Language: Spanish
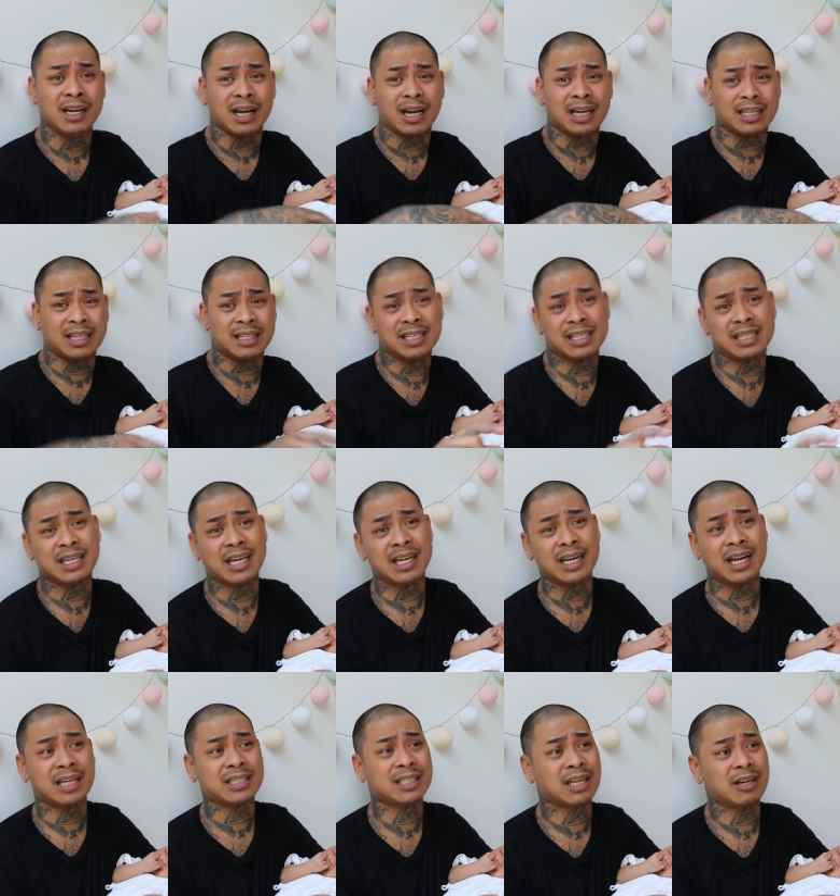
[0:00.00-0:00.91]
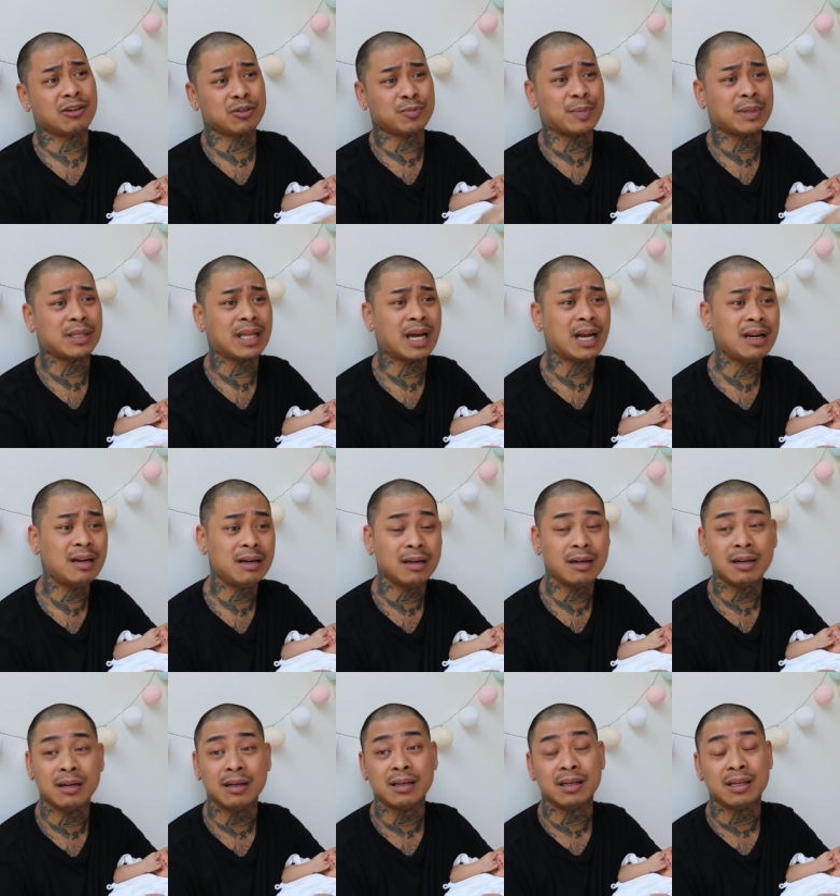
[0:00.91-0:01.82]
que tenéis que ir hasta el hospital
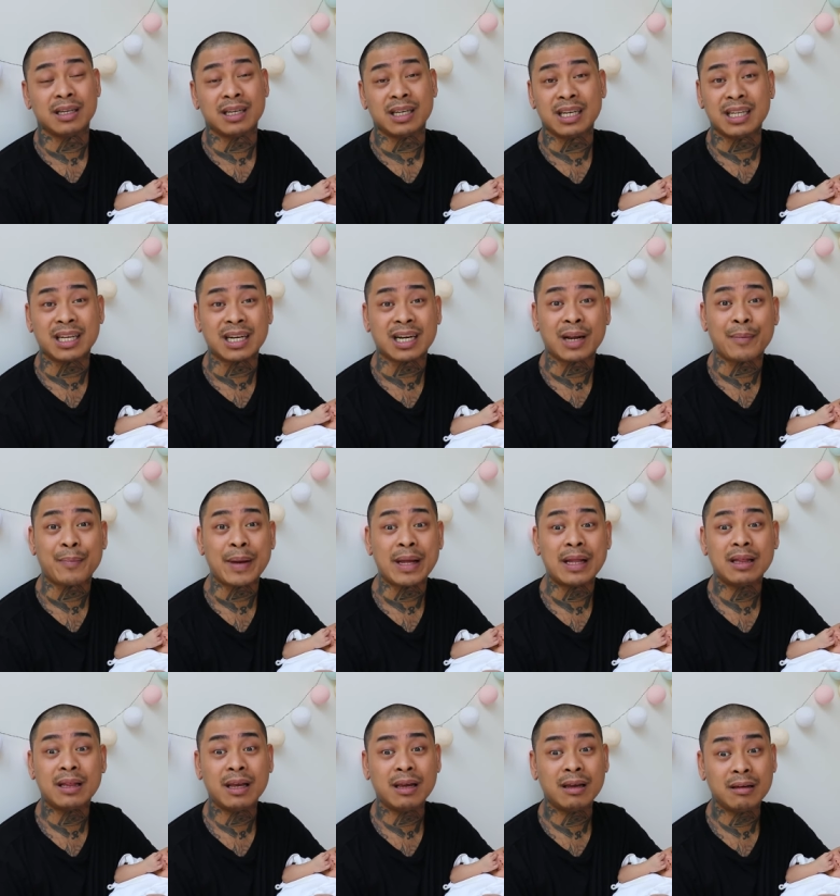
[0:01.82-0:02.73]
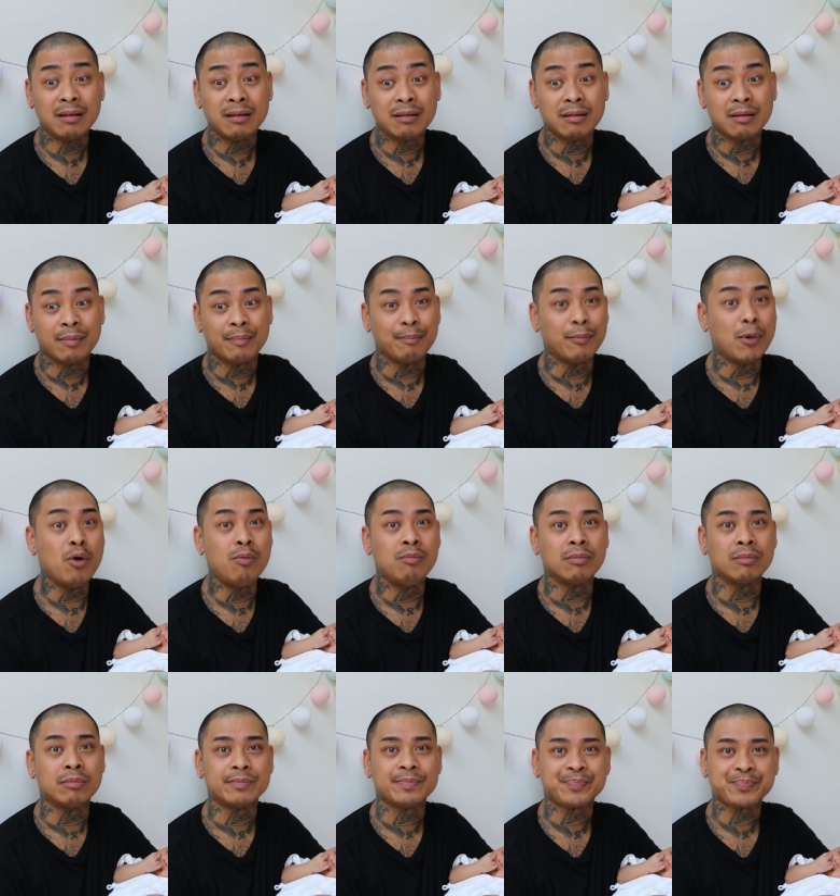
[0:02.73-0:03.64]
y de repente,
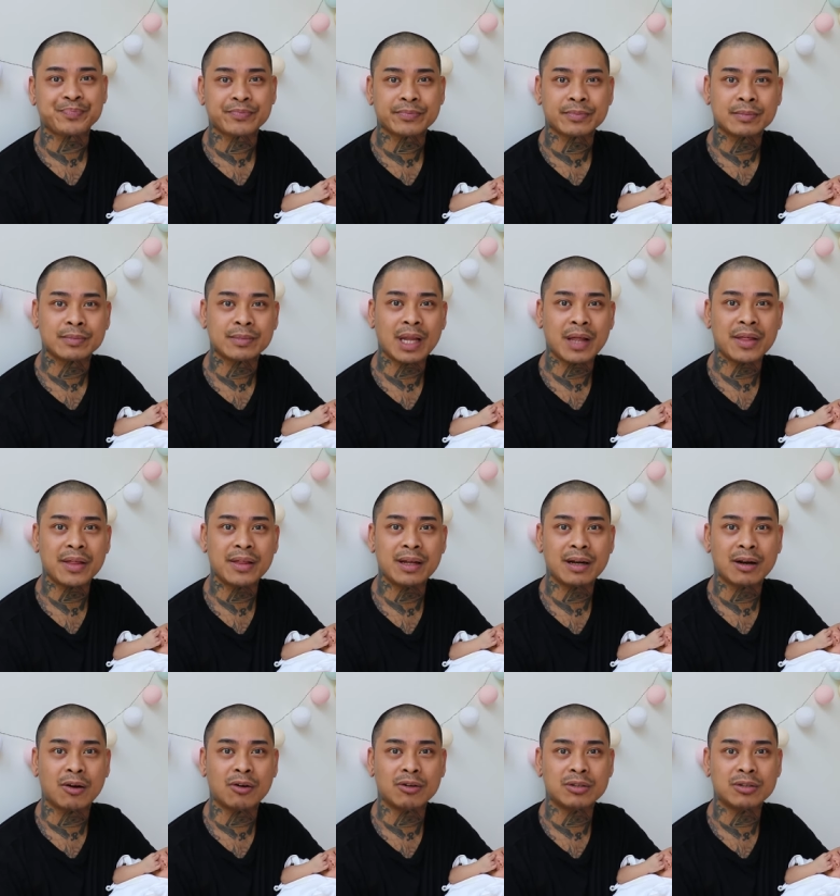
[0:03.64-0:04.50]
¡boom!, nace en el